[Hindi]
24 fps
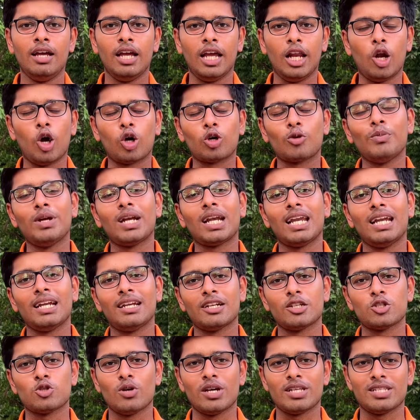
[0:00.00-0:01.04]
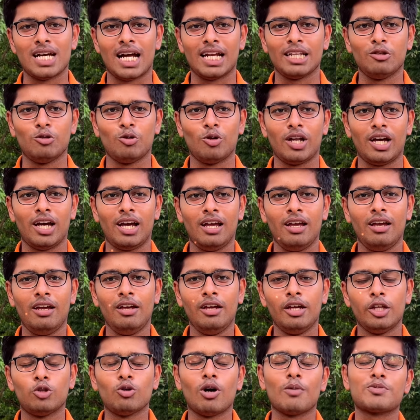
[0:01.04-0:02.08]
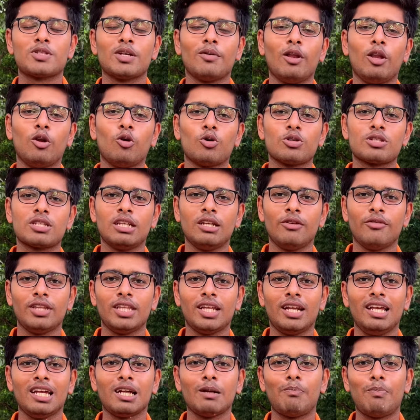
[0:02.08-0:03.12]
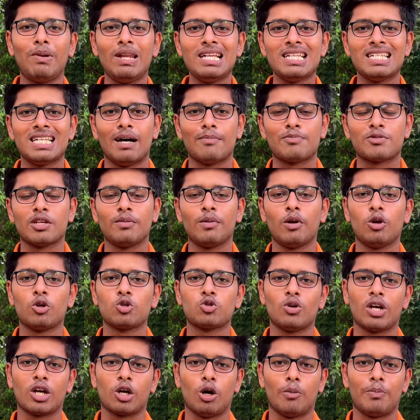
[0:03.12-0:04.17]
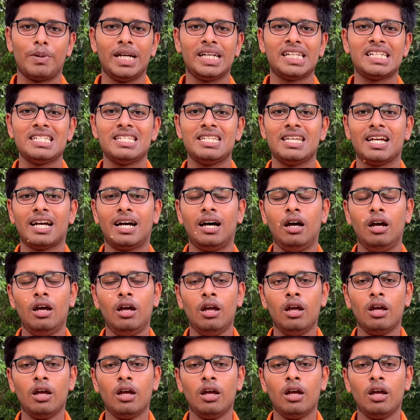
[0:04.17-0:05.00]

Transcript: अलॉटमेंट लेटर जो है जारी हो रहा है तो आप सभी लोगों से निवेदन है कि प्लीज़ आप सभी लोग जो है कॉपरेट कीजिएगा